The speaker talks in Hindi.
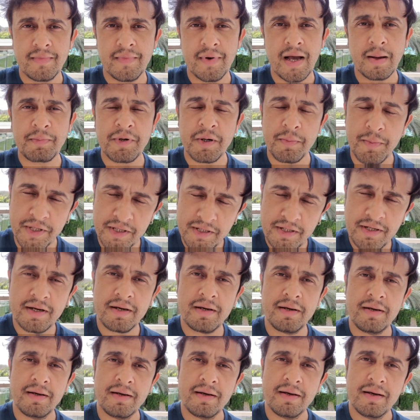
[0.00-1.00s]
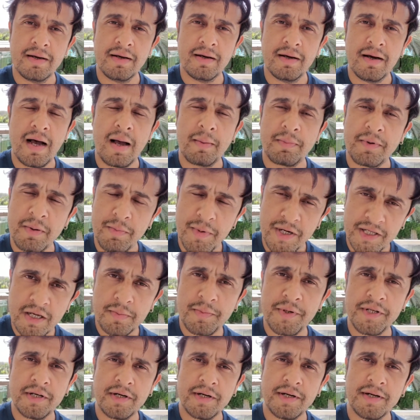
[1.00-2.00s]
आपके पति हैं आपके माता
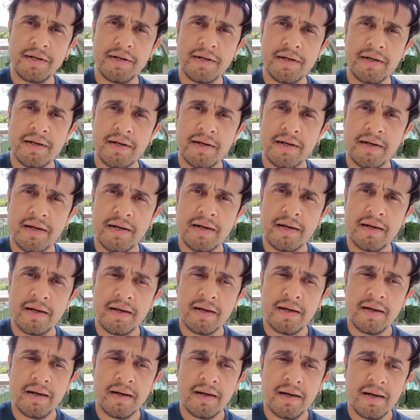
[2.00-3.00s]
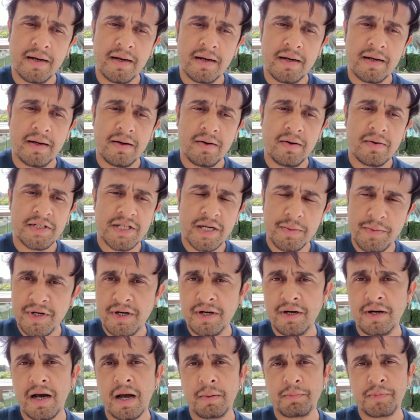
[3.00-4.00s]
पिता हैं
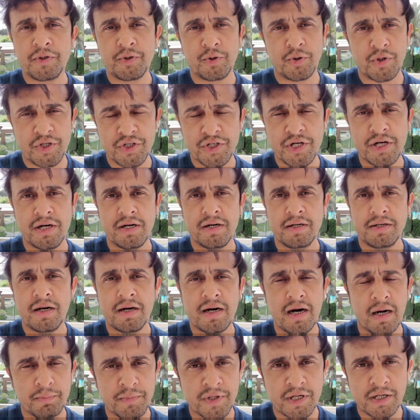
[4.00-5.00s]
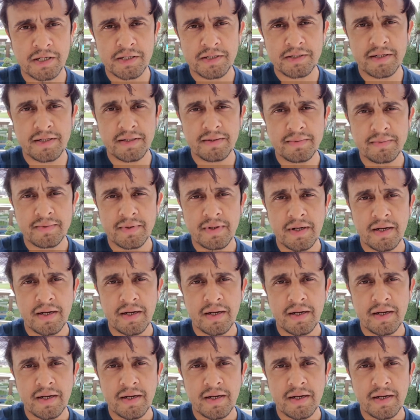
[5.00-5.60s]
सभी आपकी सुरक्षा की कामना करते हैं